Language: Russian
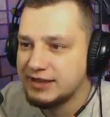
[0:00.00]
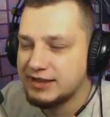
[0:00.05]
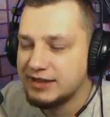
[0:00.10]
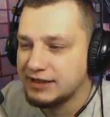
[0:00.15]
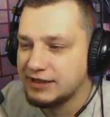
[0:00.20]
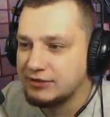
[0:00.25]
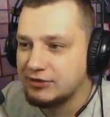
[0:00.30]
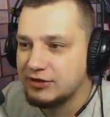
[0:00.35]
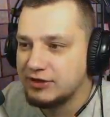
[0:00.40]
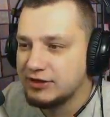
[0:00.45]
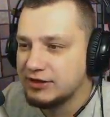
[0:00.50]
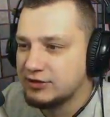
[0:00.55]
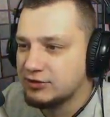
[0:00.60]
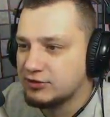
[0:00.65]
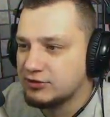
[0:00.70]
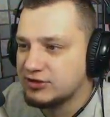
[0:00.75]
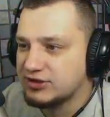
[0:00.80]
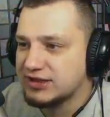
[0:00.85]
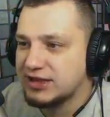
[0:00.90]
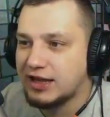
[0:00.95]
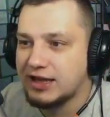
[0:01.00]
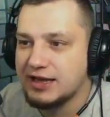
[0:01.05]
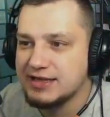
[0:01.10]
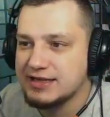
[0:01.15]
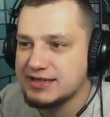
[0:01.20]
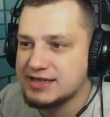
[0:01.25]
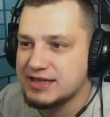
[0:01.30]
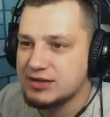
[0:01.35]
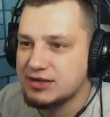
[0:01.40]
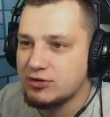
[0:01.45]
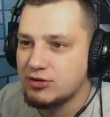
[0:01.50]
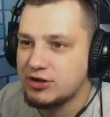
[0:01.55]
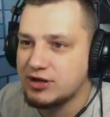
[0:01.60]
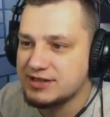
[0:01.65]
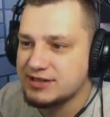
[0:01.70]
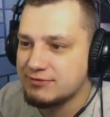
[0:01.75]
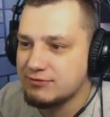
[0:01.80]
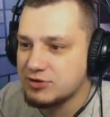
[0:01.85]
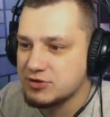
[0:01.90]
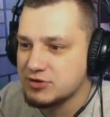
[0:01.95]
А то и тут стрейдиться только
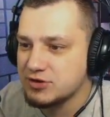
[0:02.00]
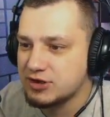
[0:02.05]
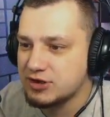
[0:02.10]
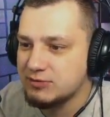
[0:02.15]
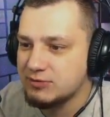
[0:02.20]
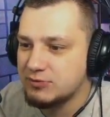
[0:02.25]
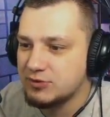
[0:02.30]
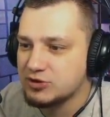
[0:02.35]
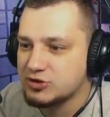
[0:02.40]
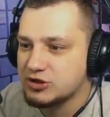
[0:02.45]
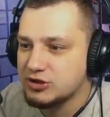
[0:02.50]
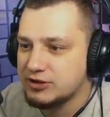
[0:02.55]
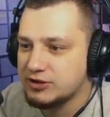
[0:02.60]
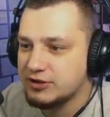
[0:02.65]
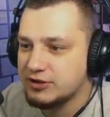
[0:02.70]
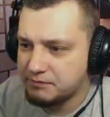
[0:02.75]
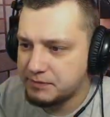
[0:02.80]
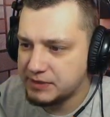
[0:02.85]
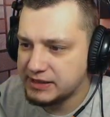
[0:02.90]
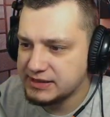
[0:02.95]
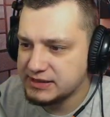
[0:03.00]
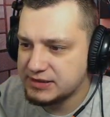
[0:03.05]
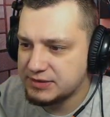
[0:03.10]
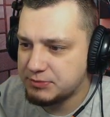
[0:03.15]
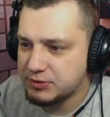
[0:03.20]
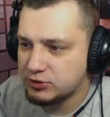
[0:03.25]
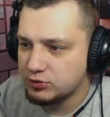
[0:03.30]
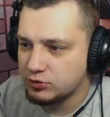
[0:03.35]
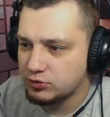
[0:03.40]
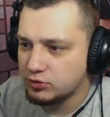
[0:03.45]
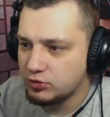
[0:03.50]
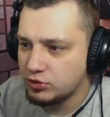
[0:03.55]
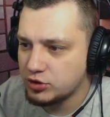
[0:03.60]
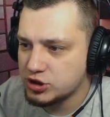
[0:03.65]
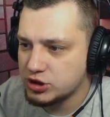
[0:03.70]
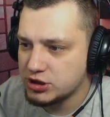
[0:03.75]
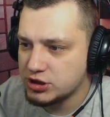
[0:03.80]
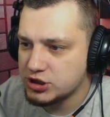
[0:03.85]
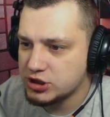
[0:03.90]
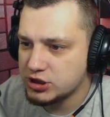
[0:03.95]
с воздухом можно. принципе, тут ночь
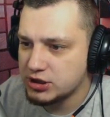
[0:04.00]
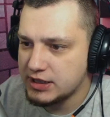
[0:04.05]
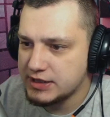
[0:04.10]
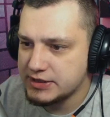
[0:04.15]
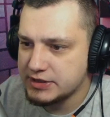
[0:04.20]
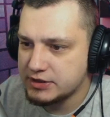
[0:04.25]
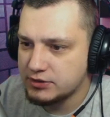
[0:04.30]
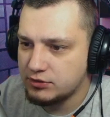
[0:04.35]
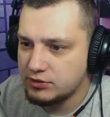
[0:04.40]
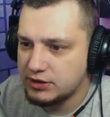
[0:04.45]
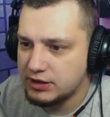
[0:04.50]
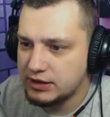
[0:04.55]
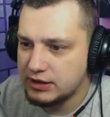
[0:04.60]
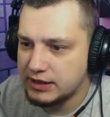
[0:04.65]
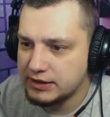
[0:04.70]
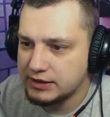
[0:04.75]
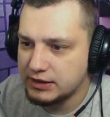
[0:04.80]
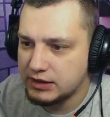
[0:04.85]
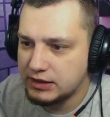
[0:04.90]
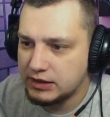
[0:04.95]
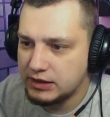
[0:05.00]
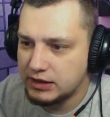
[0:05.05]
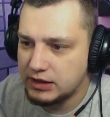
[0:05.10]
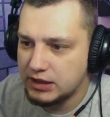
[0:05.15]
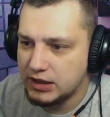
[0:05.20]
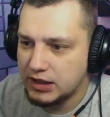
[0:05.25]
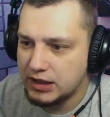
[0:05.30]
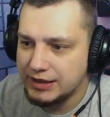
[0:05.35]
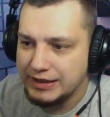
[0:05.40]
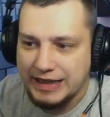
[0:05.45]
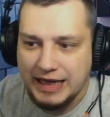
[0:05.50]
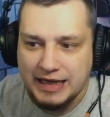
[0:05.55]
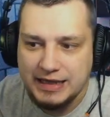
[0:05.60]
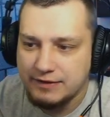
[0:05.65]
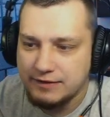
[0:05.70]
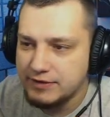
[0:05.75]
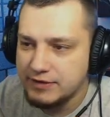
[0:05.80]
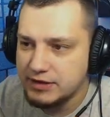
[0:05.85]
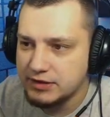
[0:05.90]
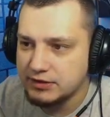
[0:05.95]
началась, но да ладно. А, я не
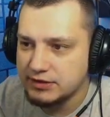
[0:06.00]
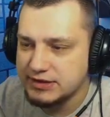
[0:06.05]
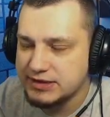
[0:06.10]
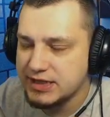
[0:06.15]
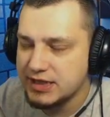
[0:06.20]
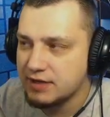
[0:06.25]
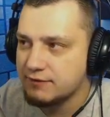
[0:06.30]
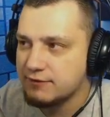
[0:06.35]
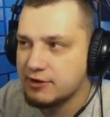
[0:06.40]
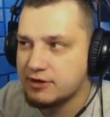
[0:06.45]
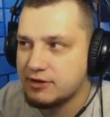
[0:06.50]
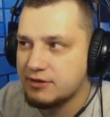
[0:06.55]
видел сервер.